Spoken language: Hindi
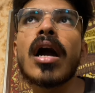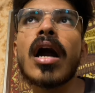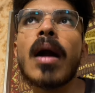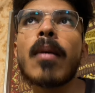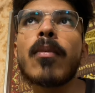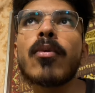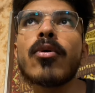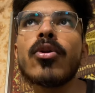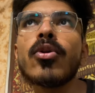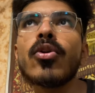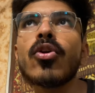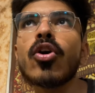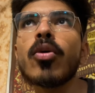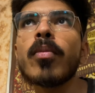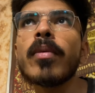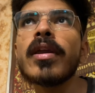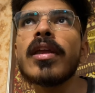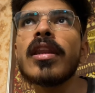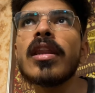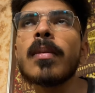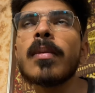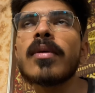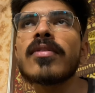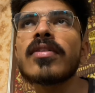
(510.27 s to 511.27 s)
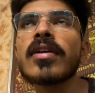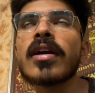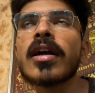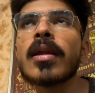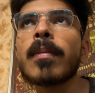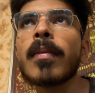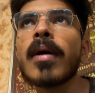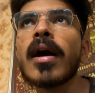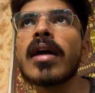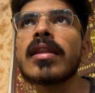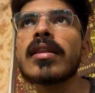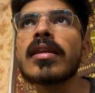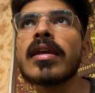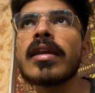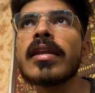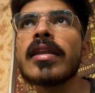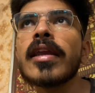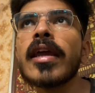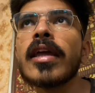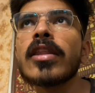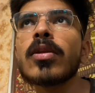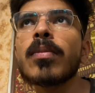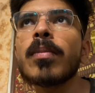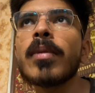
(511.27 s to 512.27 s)
अब उन नौ महीने में से अगर बात की
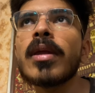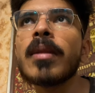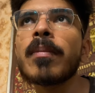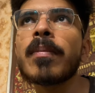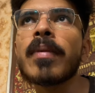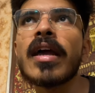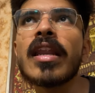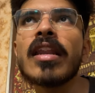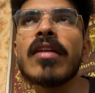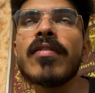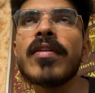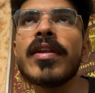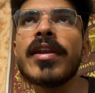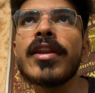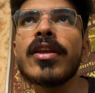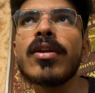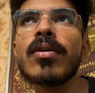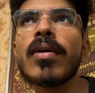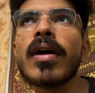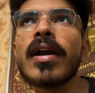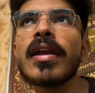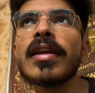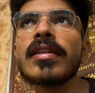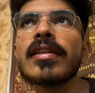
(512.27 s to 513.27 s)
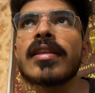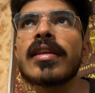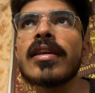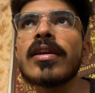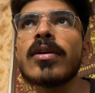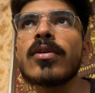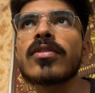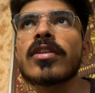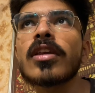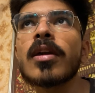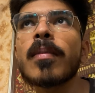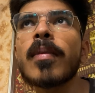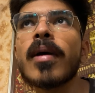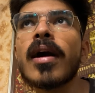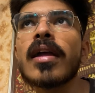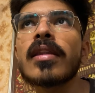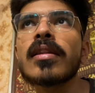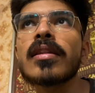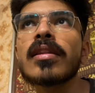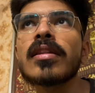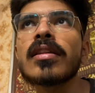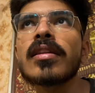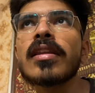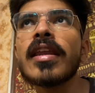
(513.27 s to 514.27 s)
जाए तो मेरी पहली वीडियो आई थी उसके
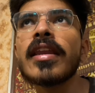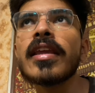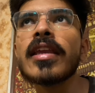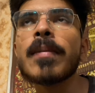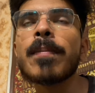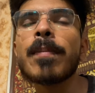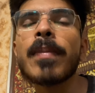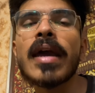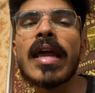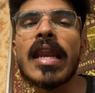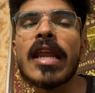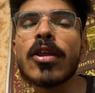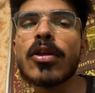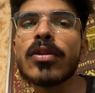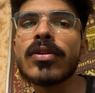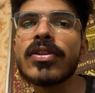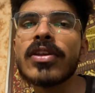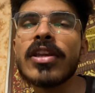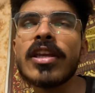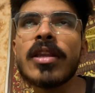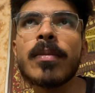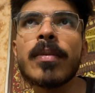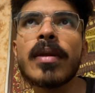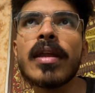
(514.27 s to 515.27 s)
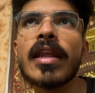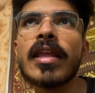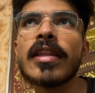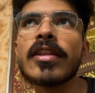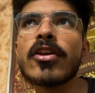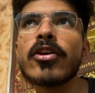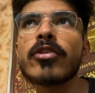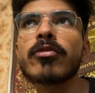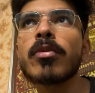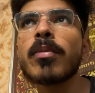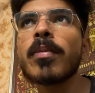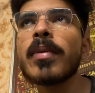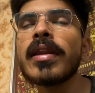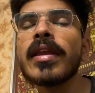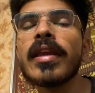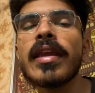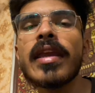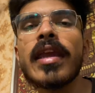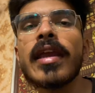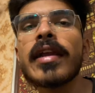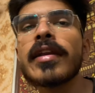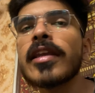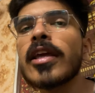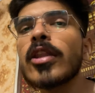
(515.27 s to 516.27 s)
बाद यानी कि पहले जो तीन महीने थे उसमें मेरी
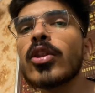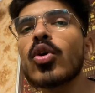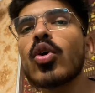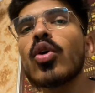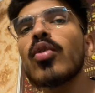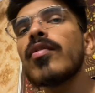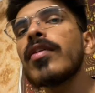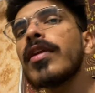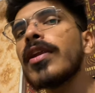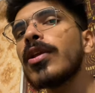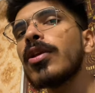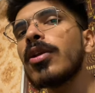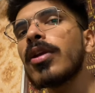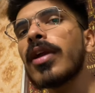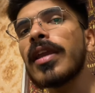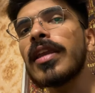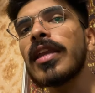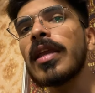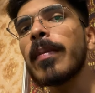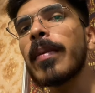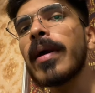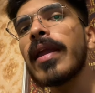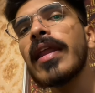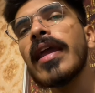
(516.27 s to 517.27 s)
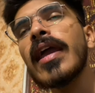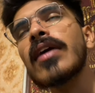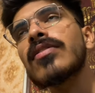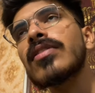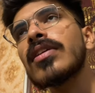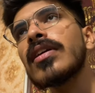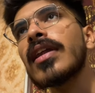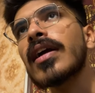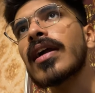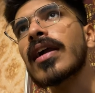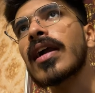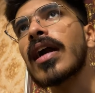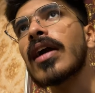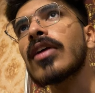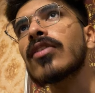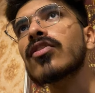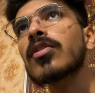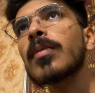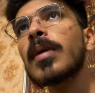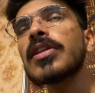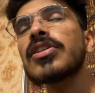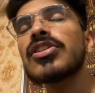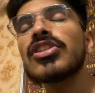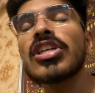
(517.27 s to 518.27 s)
एक या दो वीडियो आई है मैंने ऐसे ही रखा
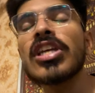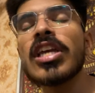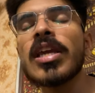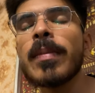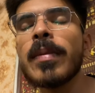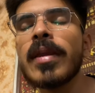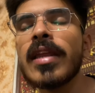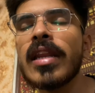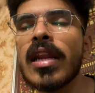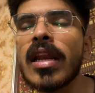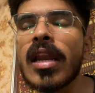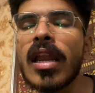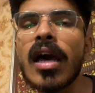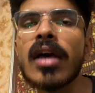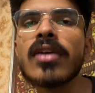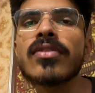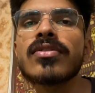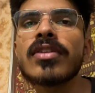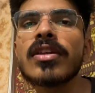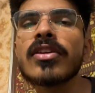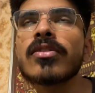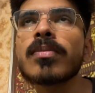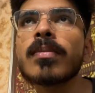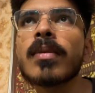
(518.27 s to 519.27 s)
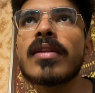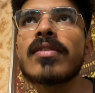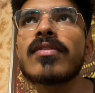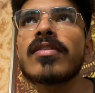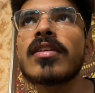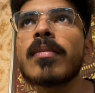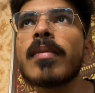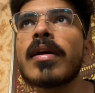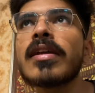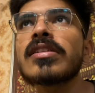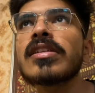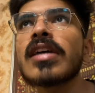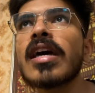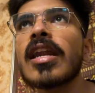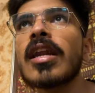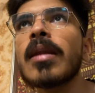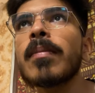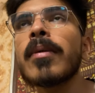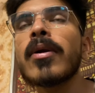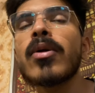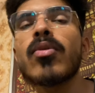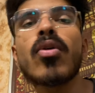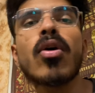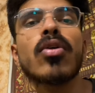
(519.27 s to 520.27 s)
उसके बाद छः महीने लास्ट सिक्स मंथ से मैं चैनल
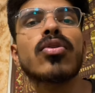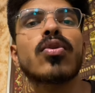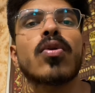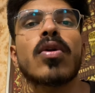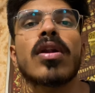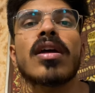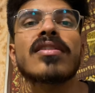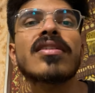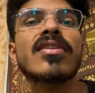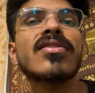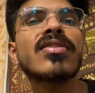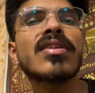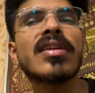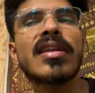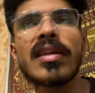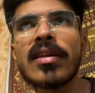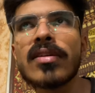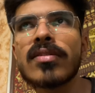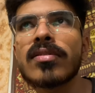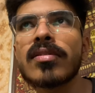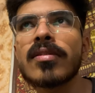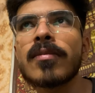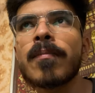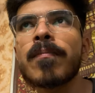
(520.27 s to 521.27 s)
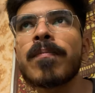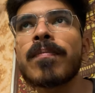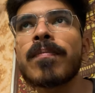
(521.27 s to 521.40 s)
पे हुआ थोड़ा सा सीरियस